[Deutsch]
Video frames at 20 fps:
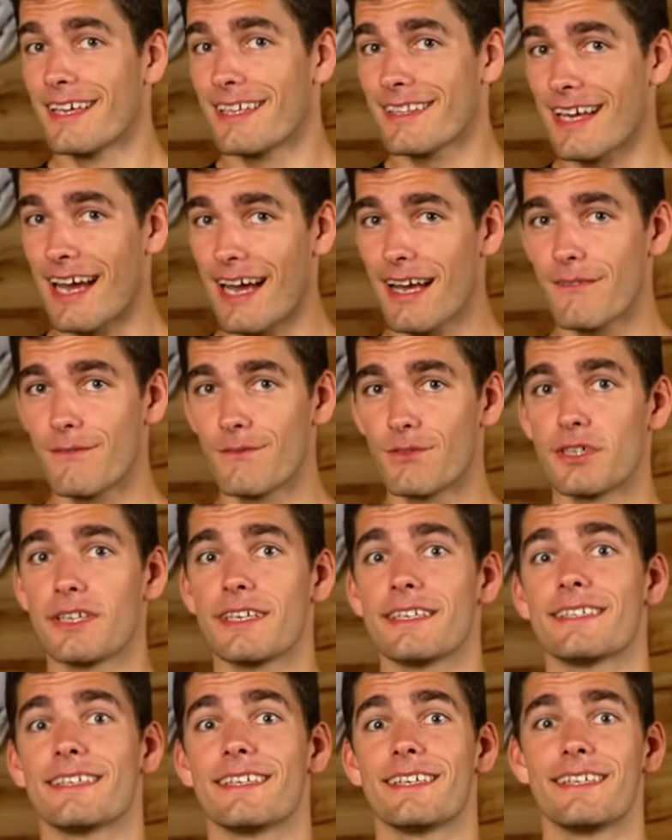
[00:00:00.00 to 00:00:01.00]
Da würde
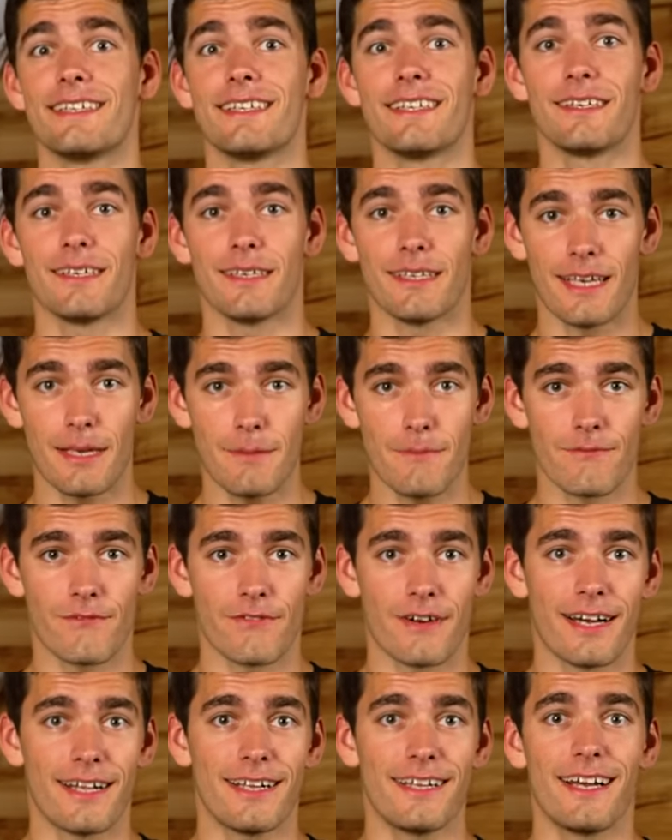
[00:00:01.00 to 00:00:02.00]
ich in jedem
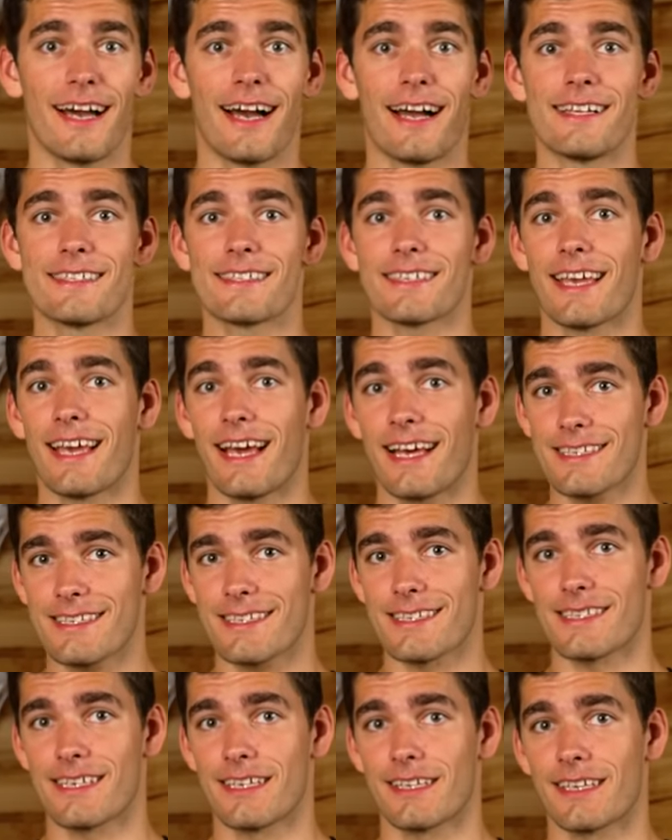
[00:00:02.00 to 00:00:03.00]
Fall als
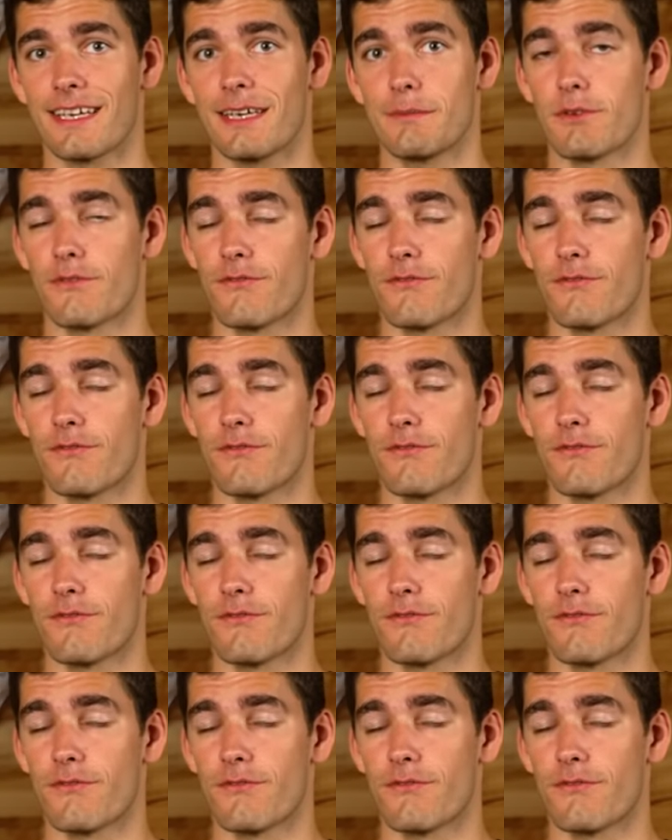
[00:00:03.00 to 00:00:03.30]
erstes hingehen,